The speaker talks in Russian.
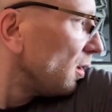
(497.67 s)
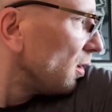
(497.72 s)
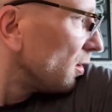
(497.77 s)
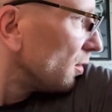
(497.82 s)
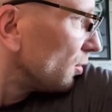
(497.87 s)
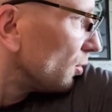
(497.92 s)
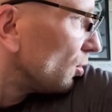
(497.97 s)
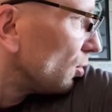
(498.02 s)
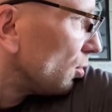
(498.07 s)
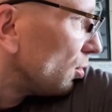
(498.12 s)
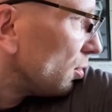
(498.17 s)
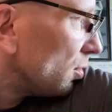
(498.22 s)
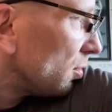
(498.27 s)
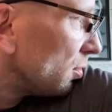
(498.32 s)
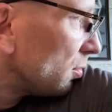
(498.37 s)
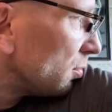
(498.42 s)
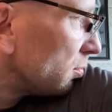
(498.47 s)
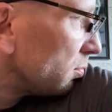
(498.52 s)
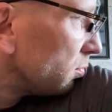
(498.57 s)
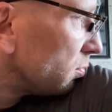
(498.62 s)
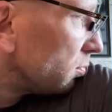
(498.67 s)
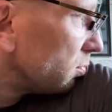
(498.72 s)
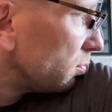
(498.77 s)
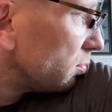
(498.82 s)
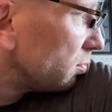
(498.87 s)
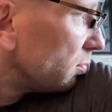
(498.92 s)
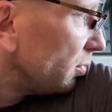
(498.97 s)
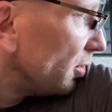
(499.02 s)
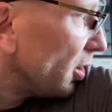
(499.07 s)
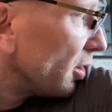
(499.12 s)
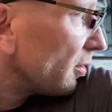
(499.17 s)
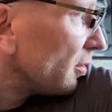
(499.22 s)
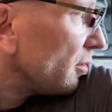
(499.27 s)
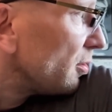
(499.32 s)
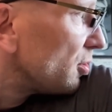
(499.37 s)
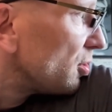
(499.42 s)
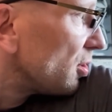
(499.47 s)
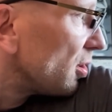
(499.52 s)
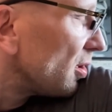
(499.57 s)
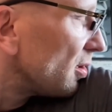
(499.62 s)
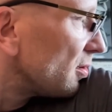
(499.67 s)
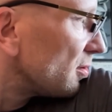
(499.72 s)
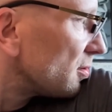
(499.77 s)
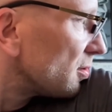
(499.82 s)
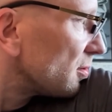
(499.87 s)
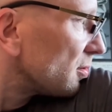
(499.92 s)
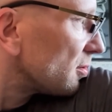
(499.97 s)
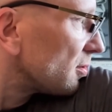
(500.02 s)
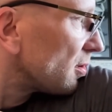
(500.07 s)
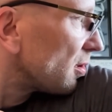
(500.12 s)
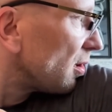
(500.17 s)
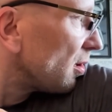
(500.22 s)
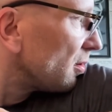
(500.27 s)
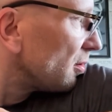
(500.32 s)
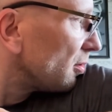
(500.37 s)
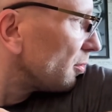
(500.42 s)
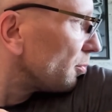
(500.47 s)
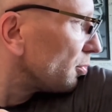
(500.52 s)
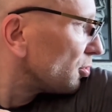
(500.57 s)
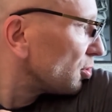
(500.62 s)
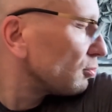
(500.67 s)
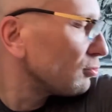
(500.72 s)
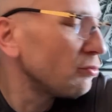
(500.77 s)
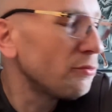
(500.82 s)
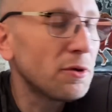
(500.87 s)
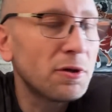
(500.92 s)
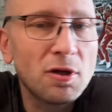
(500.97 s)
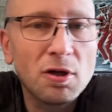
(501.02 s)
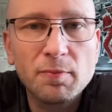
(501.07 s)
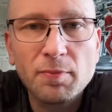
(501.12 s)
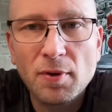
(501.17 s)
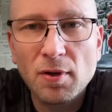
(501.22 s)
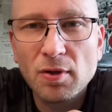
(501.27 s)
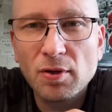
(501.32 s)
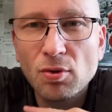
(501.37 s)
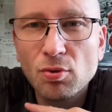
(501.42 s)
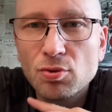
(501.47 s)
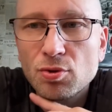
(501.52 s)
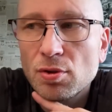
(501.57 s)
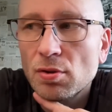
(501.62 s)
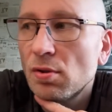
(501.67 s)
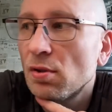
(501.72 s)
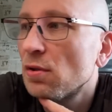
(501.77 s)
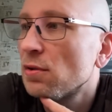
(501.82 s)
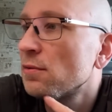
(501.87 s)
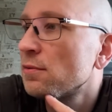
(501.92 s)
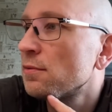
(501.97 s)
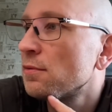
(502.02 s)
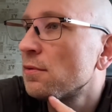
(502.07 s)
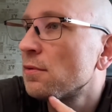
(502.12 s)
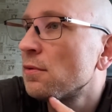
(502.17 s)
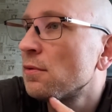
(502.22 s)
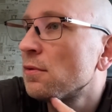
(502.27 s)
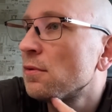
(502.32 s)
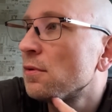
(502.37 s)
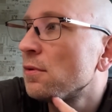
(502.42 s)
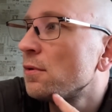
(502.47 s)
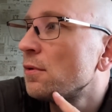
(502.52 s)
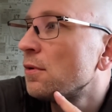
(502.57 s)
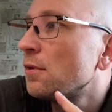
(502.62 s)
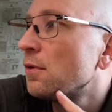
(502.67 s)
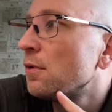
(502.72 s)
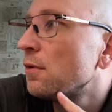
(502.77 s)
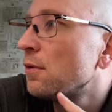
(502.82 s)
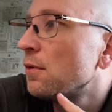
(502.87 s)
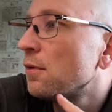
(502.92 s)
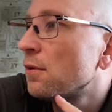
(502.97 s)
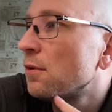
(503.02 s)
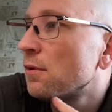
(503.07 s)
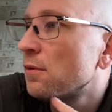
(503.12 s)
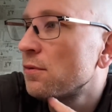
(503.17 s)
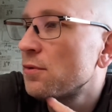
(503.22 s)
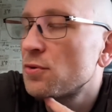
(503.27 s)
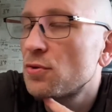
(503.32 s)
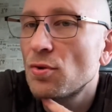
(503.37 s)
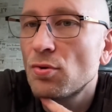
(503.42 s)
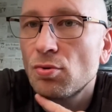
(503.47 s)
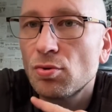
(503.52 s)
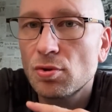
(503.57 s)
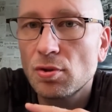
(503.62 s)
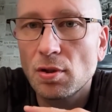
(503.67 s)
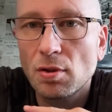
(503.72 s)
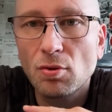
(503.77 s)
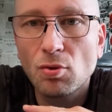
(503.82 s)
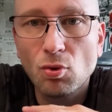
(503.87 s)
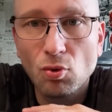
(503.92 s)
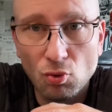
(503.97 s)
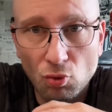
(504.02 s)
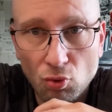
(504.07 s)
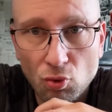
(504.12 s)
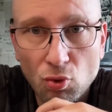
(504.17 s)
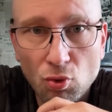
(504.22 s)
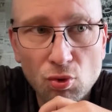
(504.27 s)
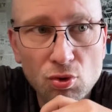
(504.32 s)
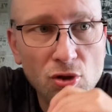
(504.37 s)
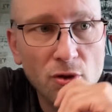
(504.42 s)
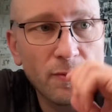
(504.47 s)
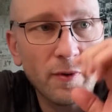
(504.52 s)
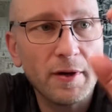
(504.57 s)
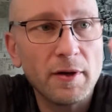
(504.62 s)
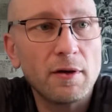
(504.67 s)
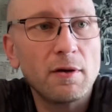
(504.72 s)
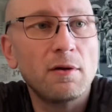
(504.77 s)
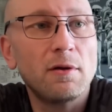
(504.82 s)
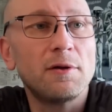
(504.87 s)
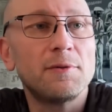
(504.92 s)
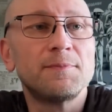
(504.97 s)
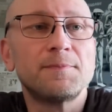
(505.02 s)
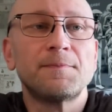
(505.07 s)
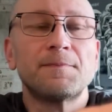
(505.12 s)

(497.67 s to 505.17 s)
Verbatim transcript: Но не отличается. Странно. Почему мне так проглючило? Все уже. Кукушка поехала.